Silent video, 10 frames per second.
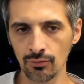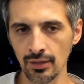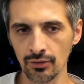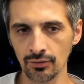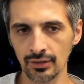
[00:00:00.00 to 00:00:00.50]
Qui
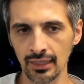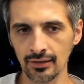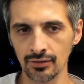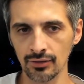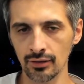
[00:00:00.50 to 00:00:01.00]
i
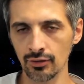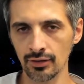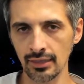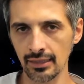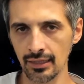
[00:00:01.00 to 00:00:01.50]
contatti sono
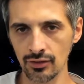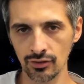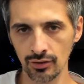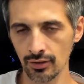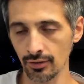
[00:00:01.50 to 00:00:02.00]
all'ordine del
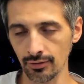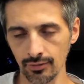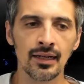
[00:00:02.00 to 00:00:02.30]
giorno,